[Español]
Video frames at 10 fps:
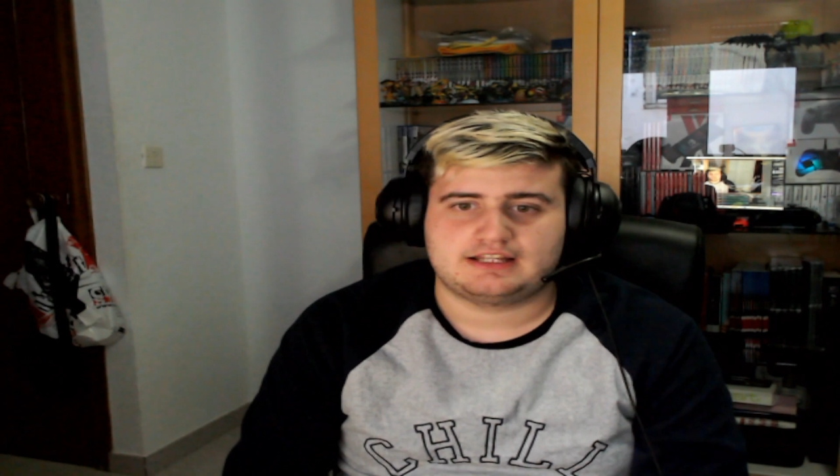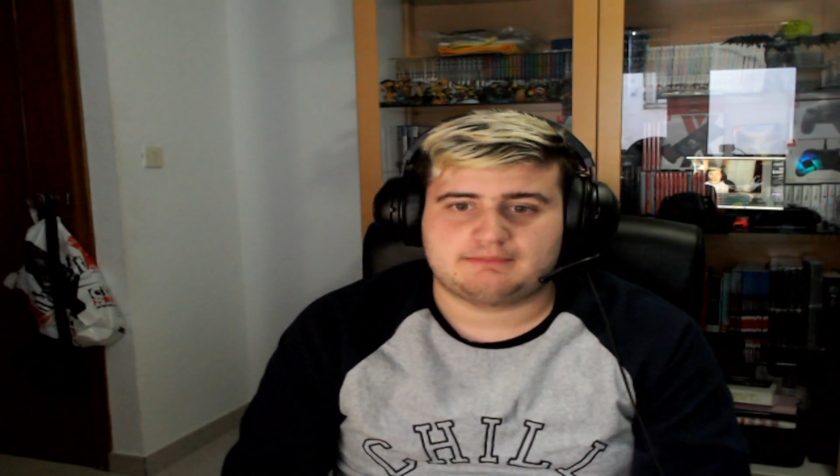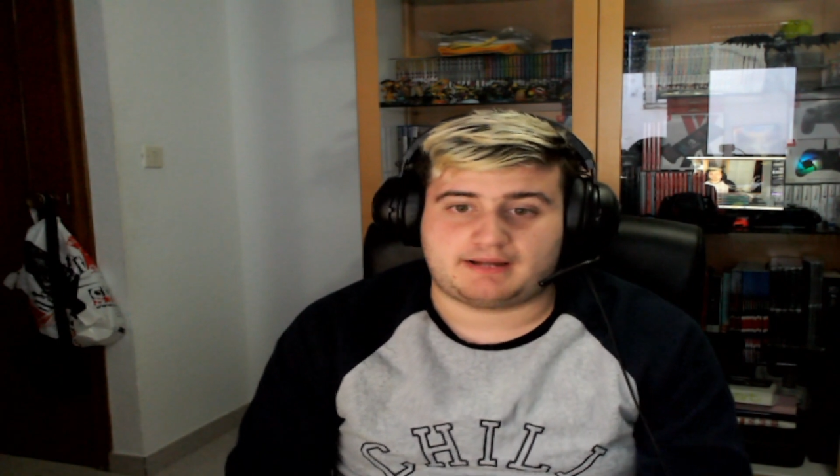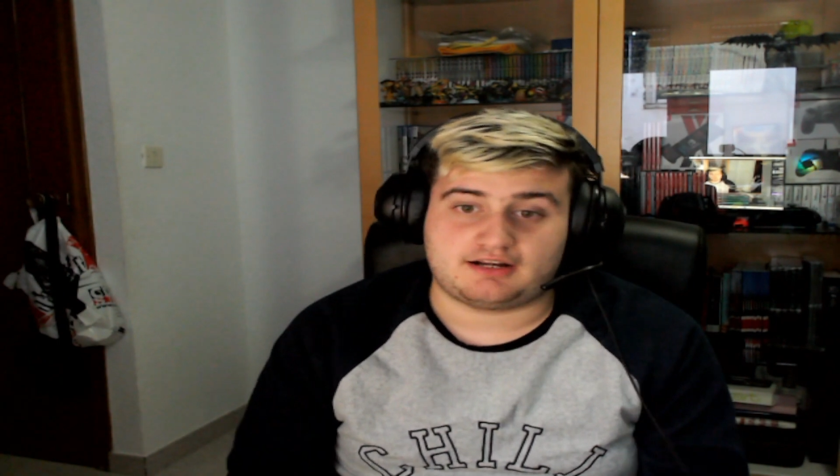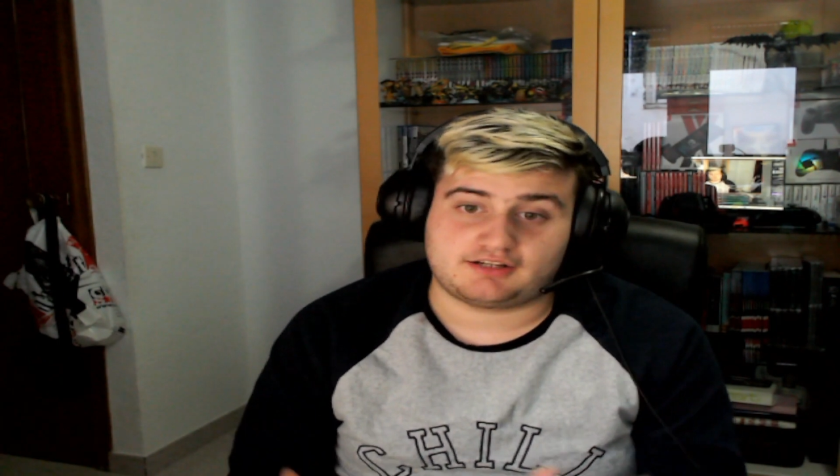
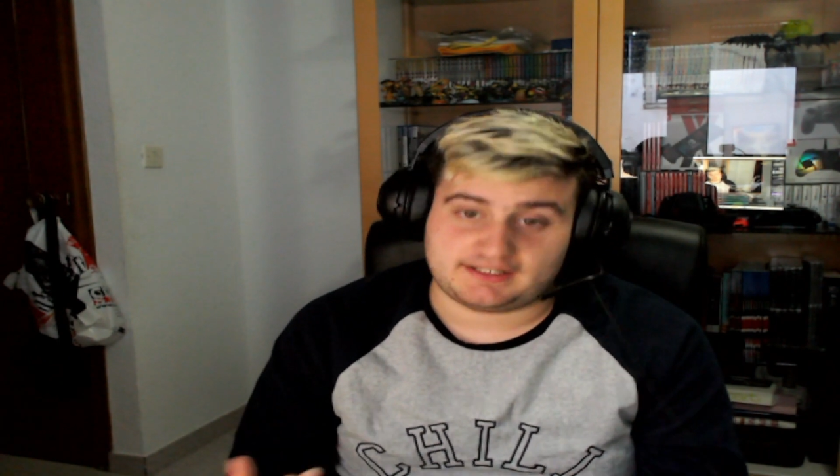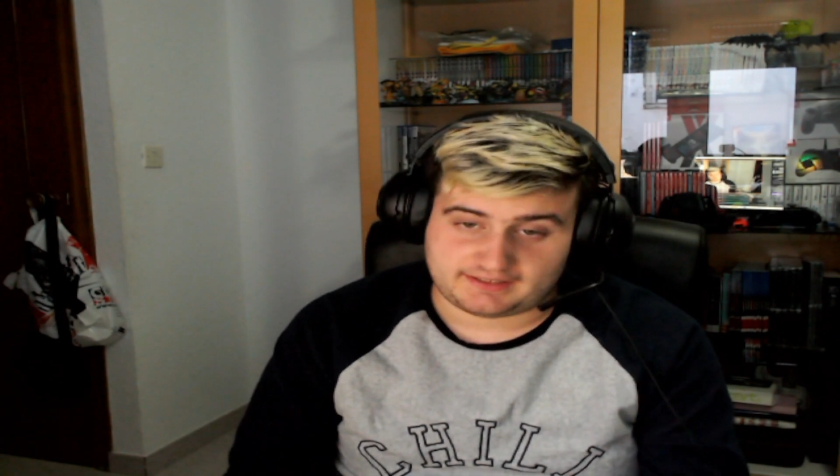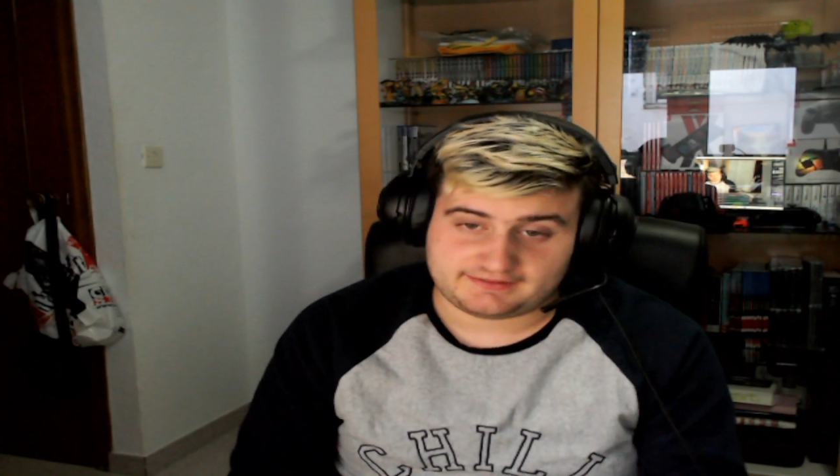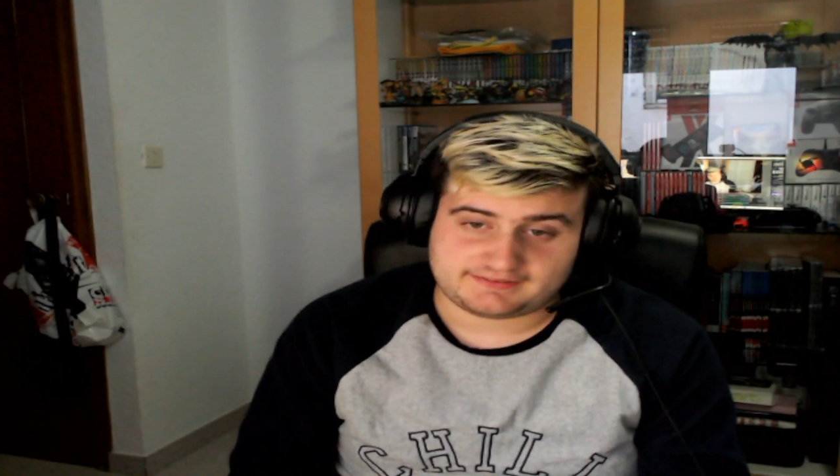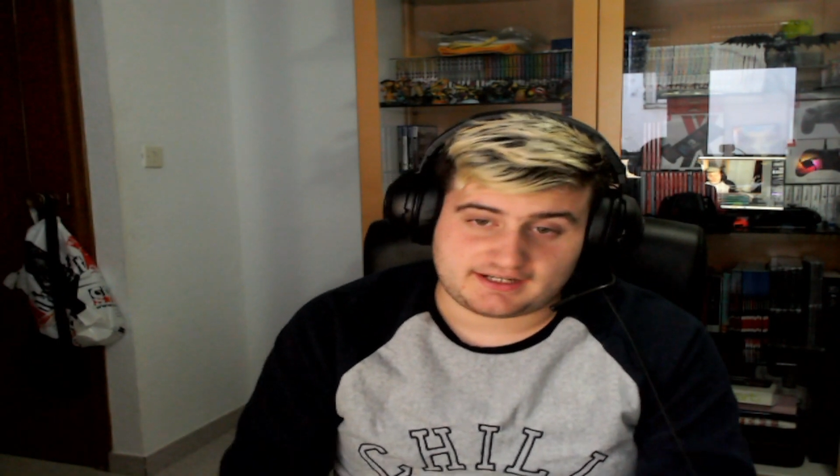Para lo que
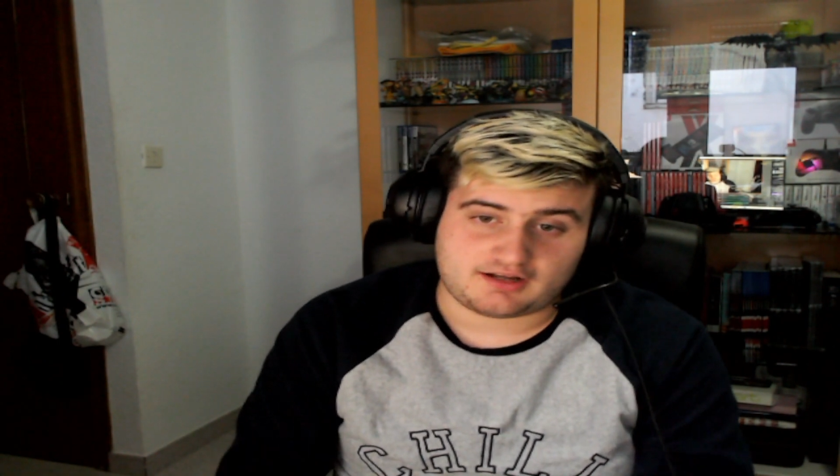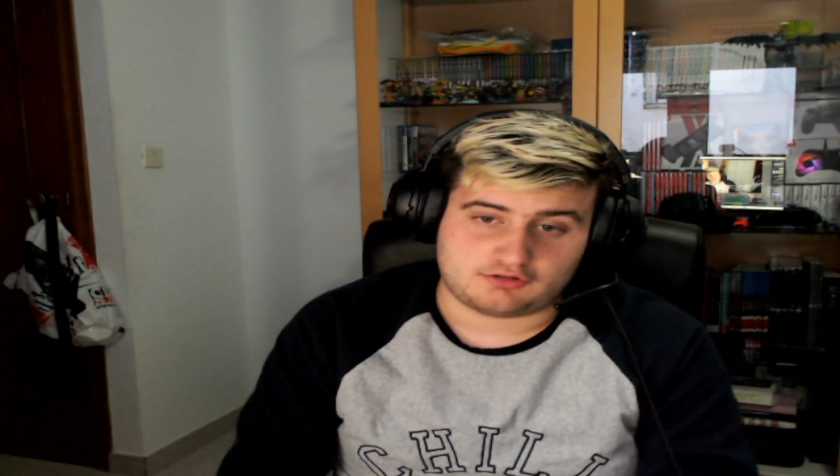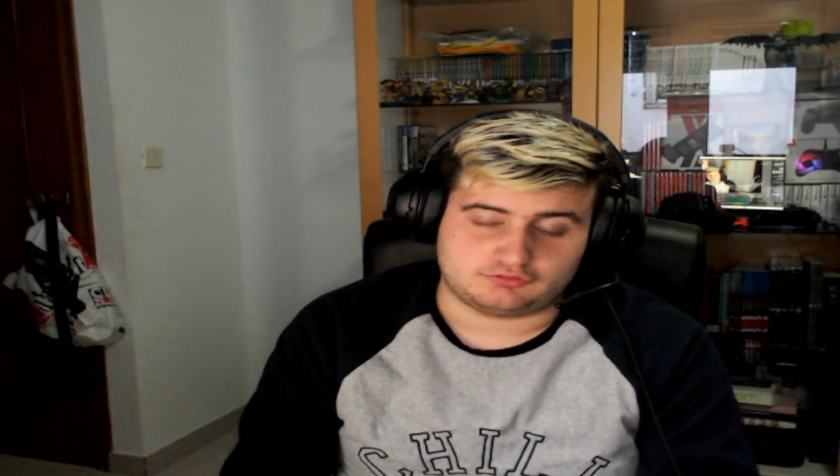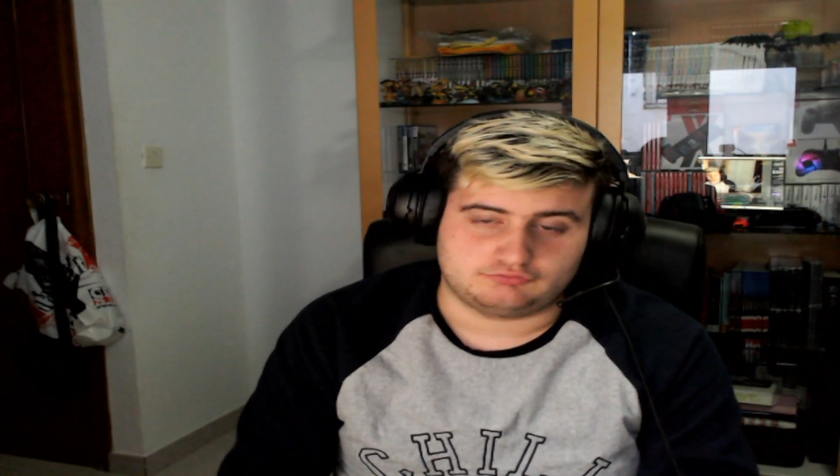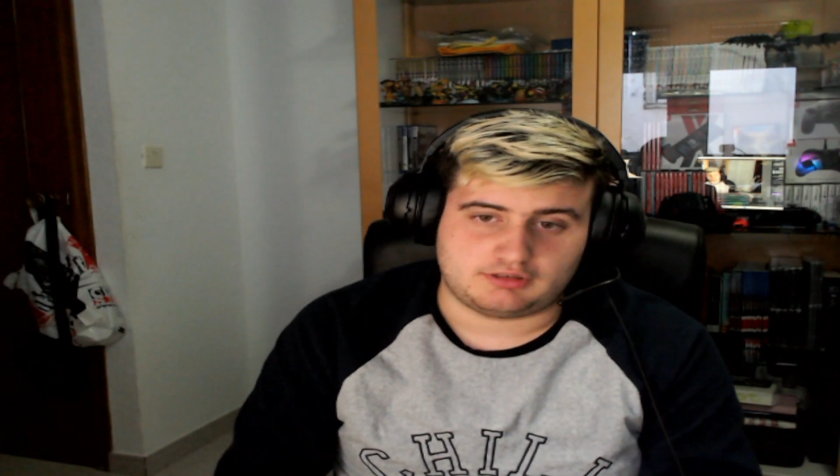hayáis
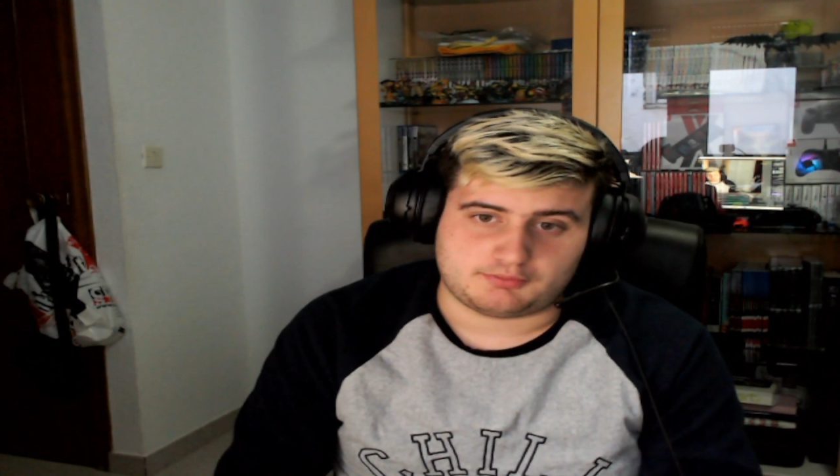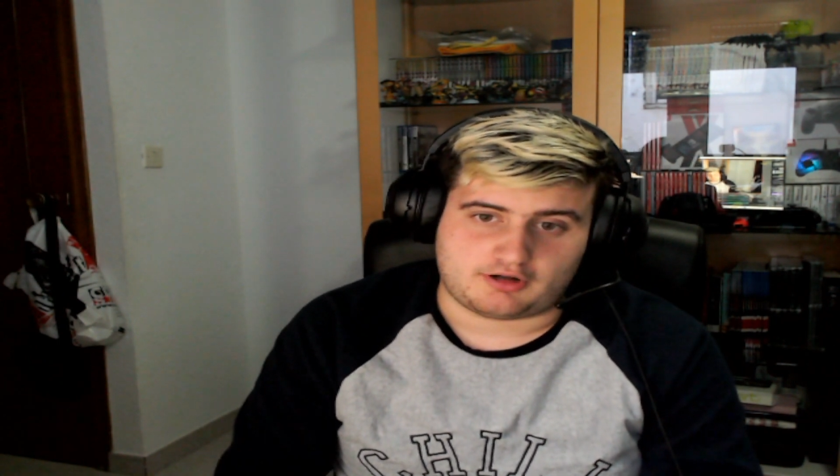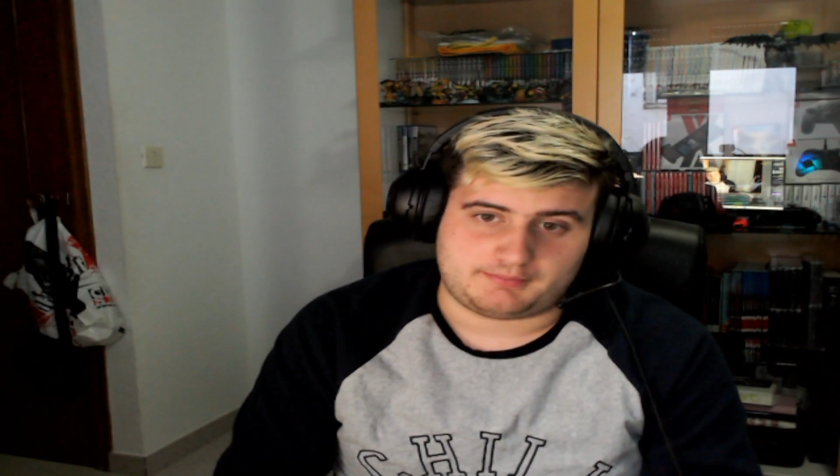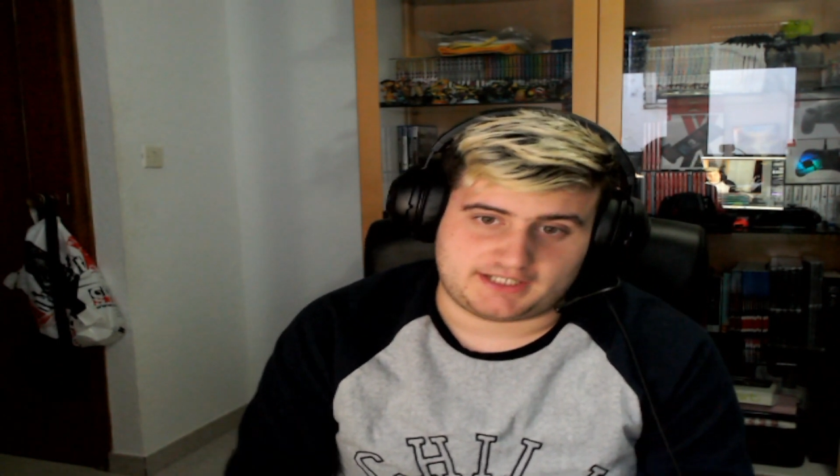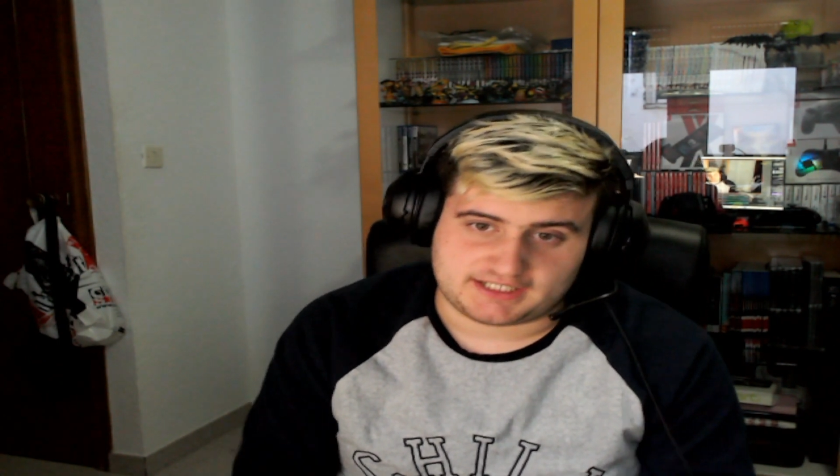llegado nuevo
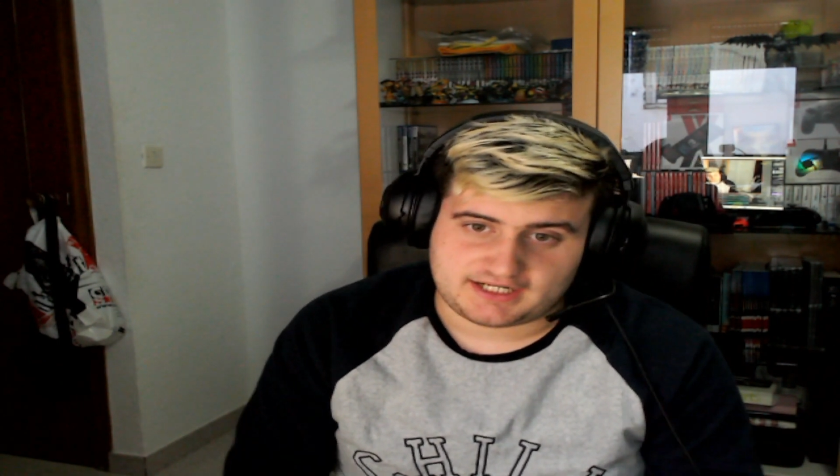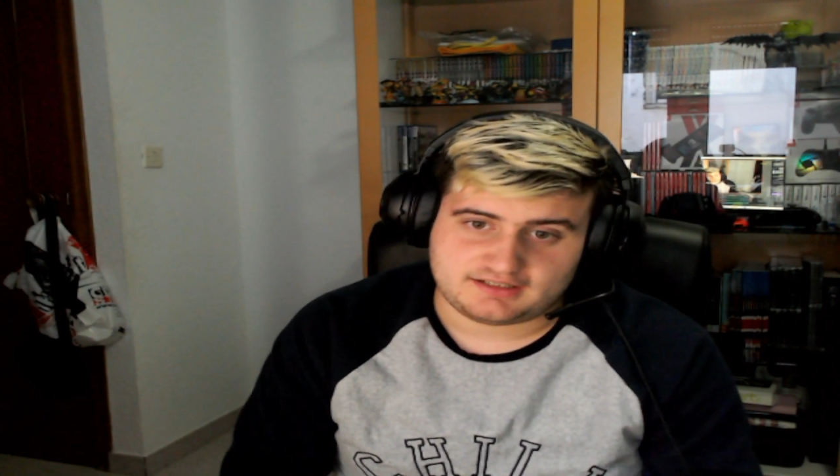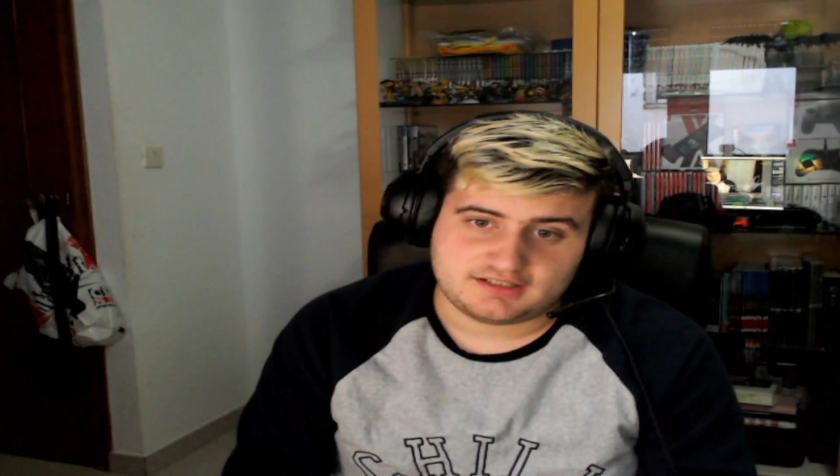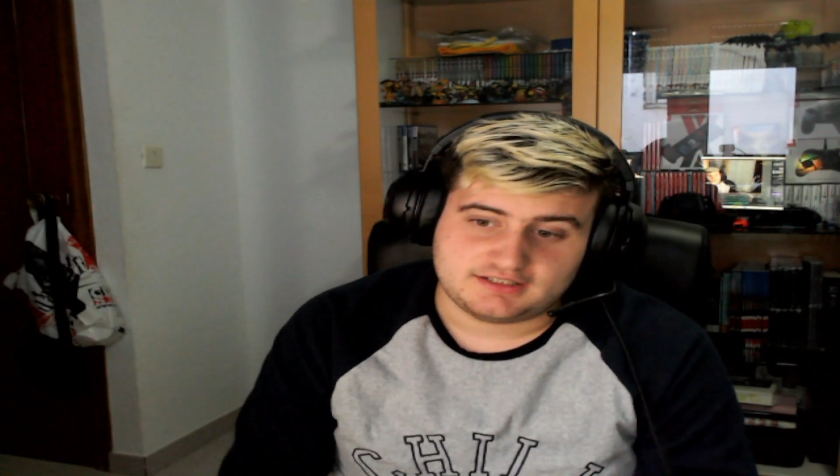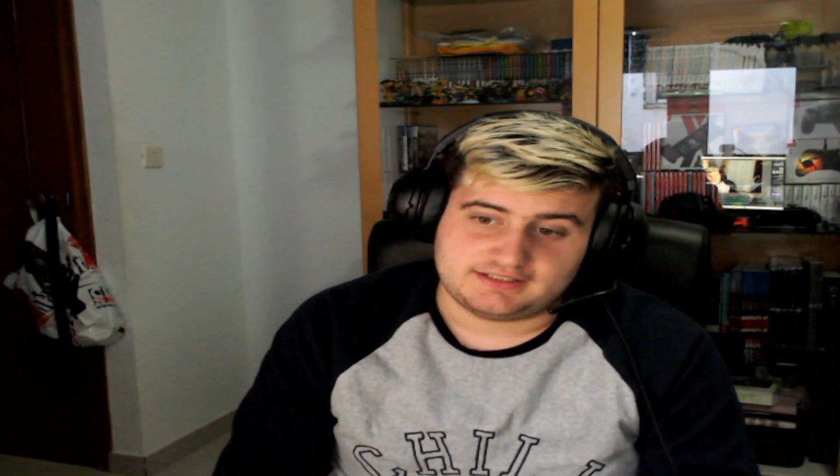a mi canal,